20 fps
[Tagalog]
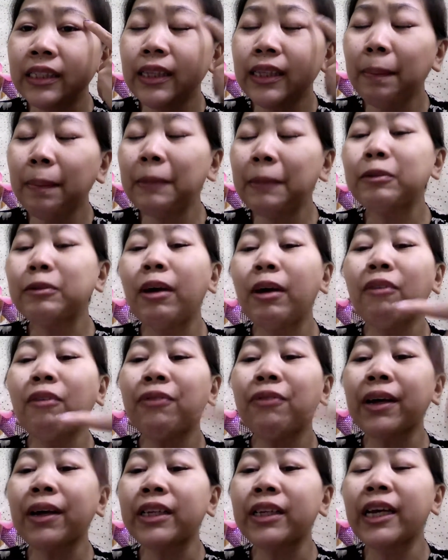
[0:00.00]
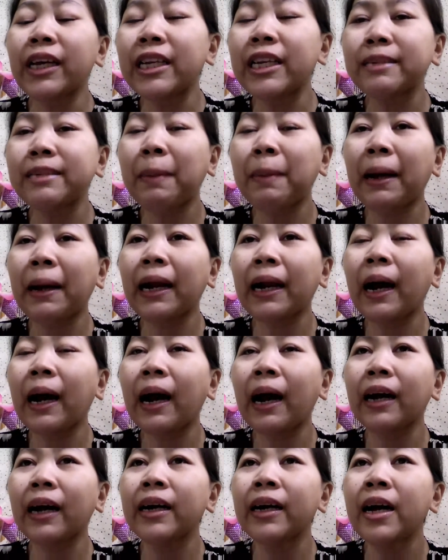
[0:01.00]
dapat yung effect niya is
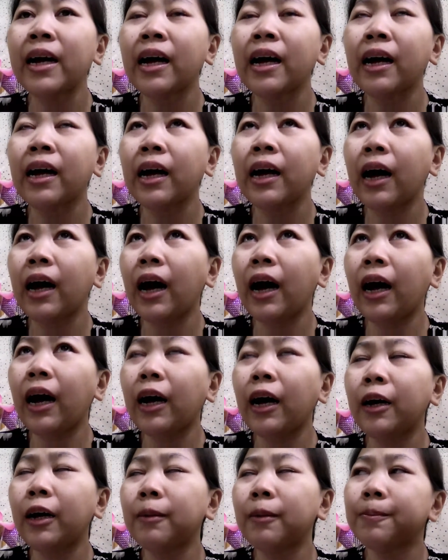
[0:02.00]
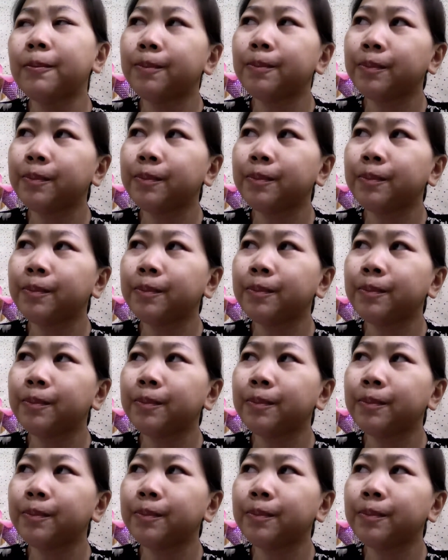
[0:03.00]
para um,